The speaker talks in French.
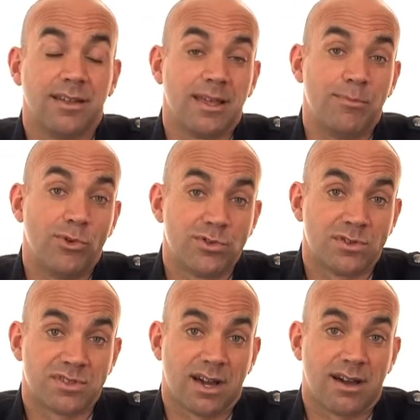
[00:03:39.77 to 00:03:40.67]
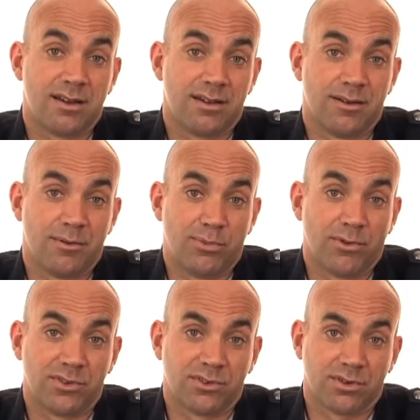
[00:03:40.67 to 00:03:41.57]
et mieux ce sera pour,
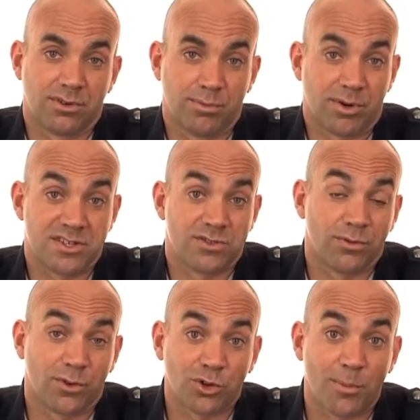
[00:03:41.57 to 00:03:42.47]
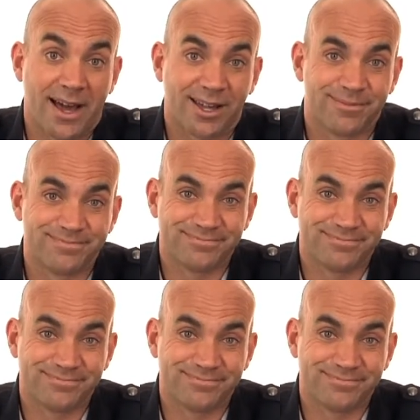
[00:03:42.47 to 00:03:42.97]
votre, pour la gestion de votre marque.